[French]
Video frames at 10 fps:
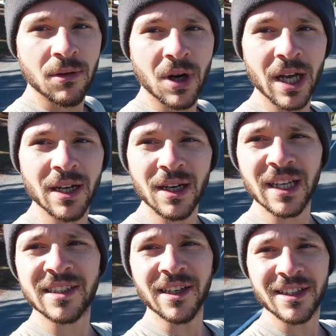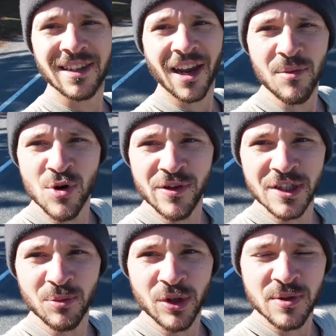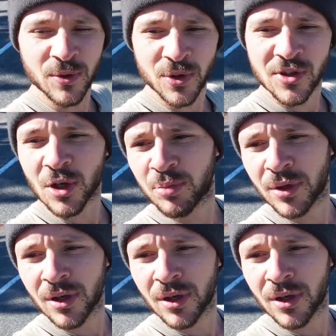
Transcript: Voilà, là c'est un très mauvais emplacement de stop.